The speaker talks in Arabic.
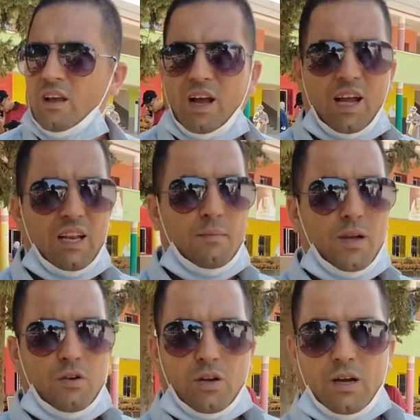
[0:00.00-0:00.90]
على
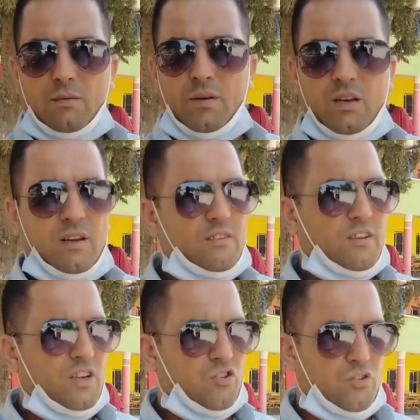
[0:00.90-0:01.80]
ما يرام الناس
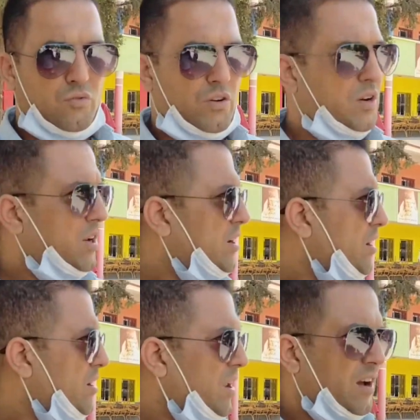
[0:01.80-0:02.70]
كيجيو
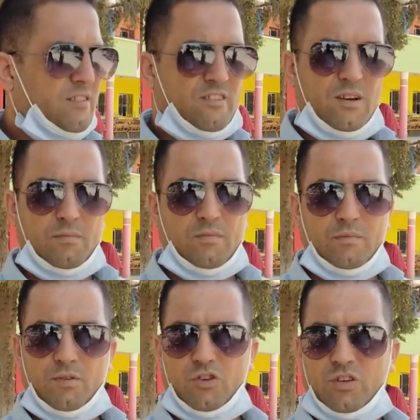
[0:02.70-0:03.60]
للاقسام
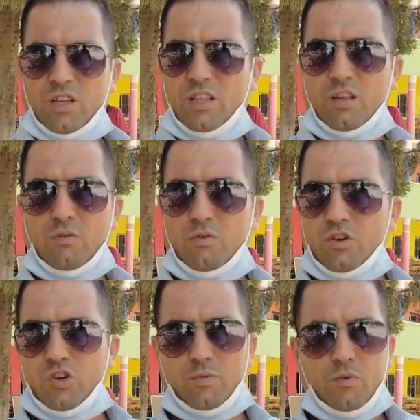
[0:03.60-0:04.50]
باش يؤديوا
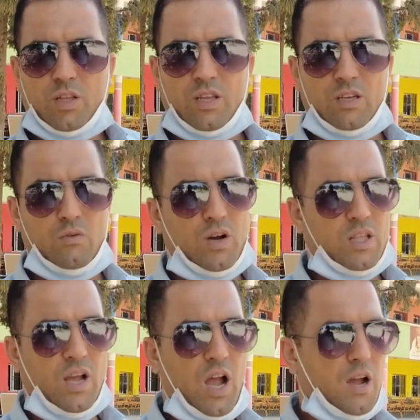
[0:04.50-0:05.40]
الواجب الوطني
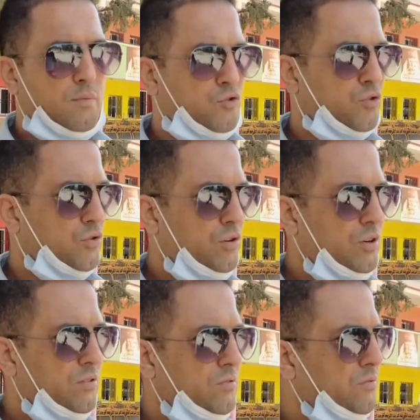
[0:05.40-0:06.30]
وهذا حق مشروع